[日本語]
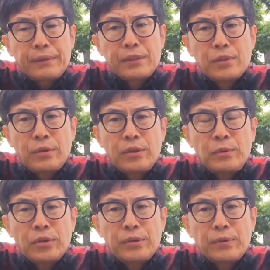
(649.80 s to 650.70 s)
そういう
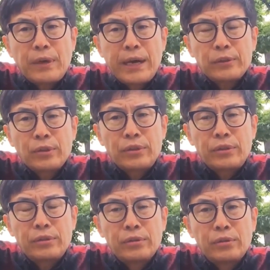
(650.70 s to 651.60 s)
ものに触れられると、
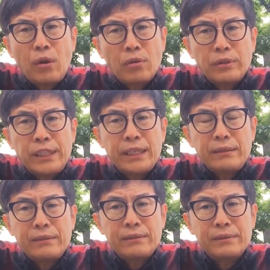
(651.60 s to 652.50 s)
特に
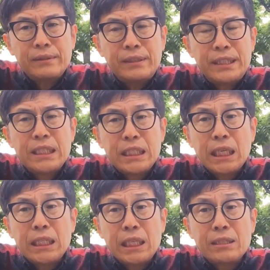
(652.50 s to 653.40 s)
一時
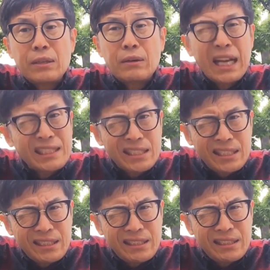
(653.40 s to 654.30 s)
的ですから、
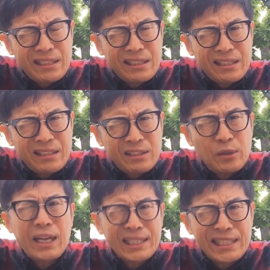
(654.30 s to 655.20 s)
カチッ
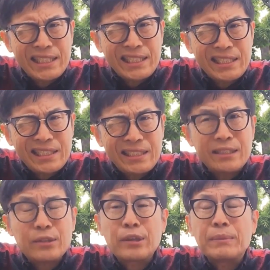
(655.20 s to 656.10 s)

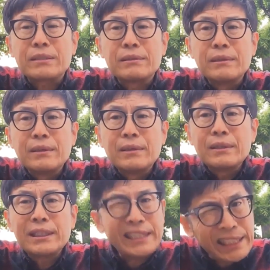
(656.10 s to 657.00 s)
カチッとなります。
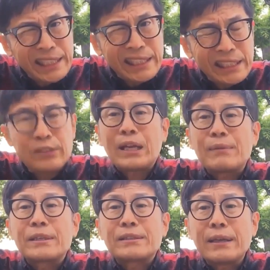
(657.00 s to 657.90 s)
キーッとな
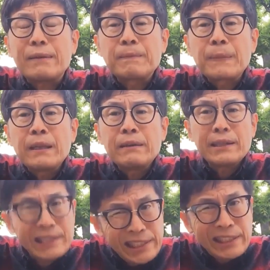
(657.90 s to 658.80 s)
りますね。
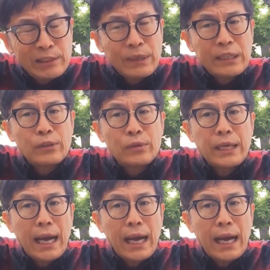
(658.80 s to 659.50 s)
キーッとなった時に、